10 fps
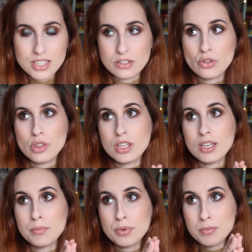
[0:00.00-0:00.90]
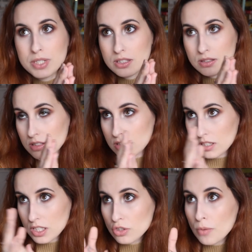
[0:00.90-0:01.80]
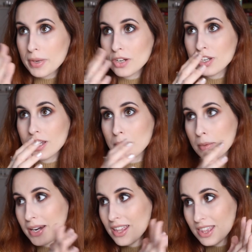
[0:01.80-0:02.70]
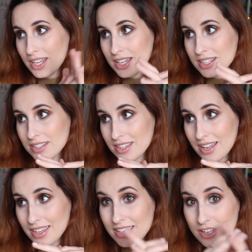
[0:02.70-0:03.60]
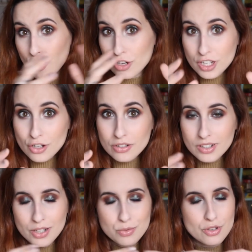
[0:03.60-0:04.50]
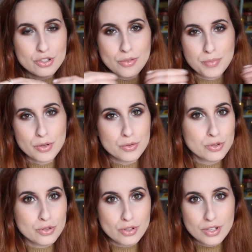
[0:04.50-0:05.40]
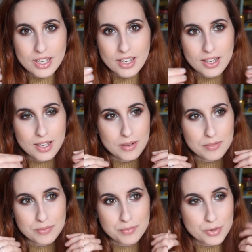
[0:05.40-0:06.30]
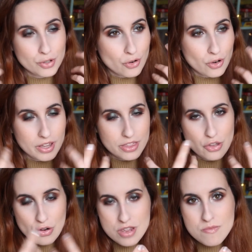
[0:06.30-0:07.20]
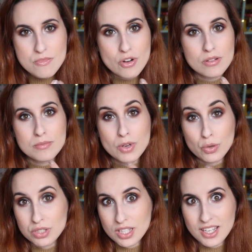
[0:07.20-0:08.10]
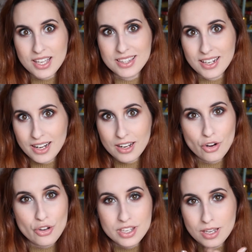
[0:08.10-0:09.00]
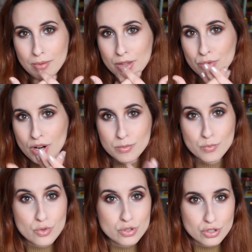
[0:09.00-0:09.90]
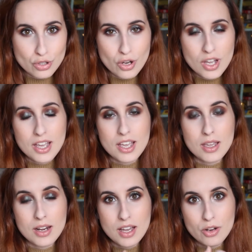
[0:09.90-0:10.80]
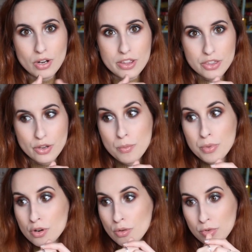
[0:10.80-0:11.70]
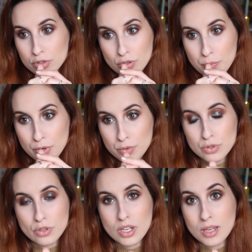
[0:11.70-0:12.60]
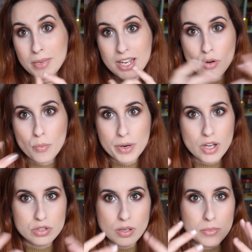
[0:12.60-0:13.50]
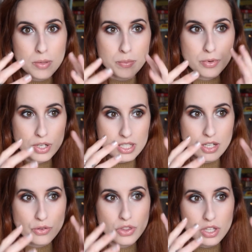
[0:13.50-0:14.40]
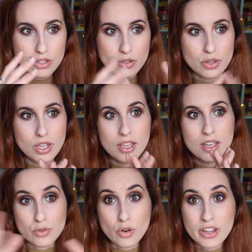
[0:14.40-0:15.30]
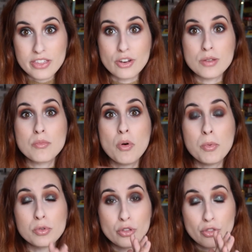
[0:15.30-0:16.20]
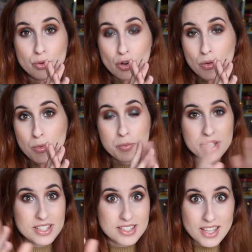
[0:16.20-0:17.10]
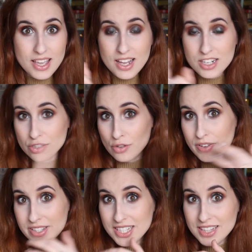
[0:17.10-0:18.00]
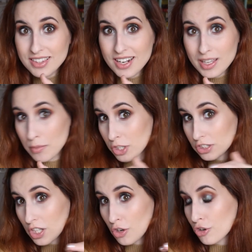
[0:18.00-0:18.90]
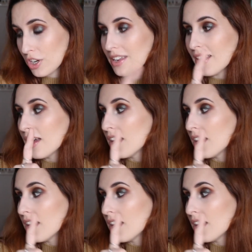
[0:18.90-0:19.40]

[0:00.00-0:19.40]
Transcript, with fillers: Entonces pues me resisto, pero es que me parece que es tan icónico que es uno de esos productos que por coleccionismo me gustaría tenerlo y que va a durar mucho en la colección, pues como otros productos que me he comprado también por ese concepto de coleccionismo puro y duro, como pueden ser el Sofa Gentle que me lo han traído los Reyes